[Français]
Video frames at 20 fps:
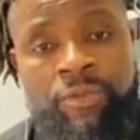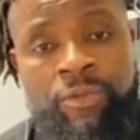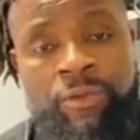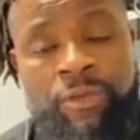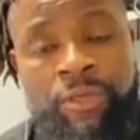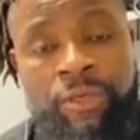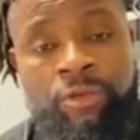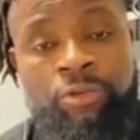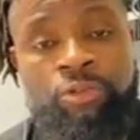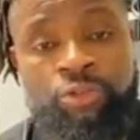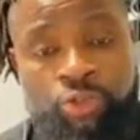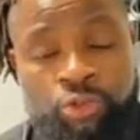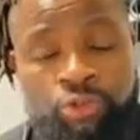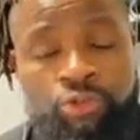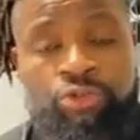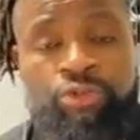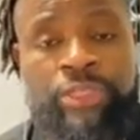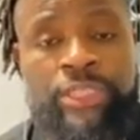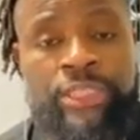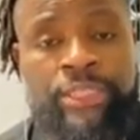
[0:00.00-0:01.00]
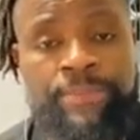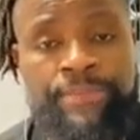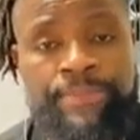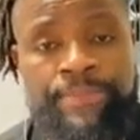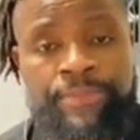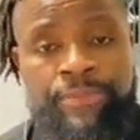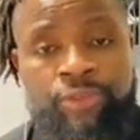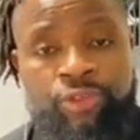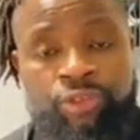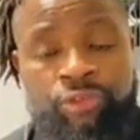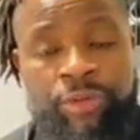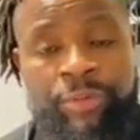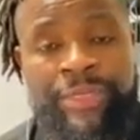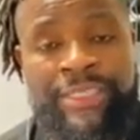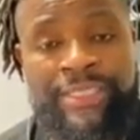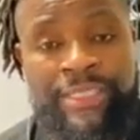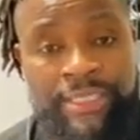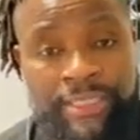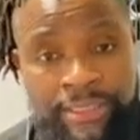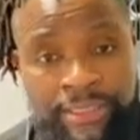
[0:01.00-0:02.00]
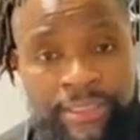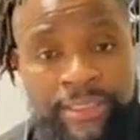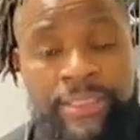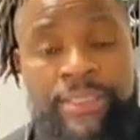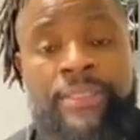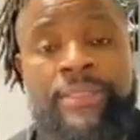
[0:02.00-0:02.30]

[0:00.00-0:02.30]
Et aujourd'hui, je vais m'adresser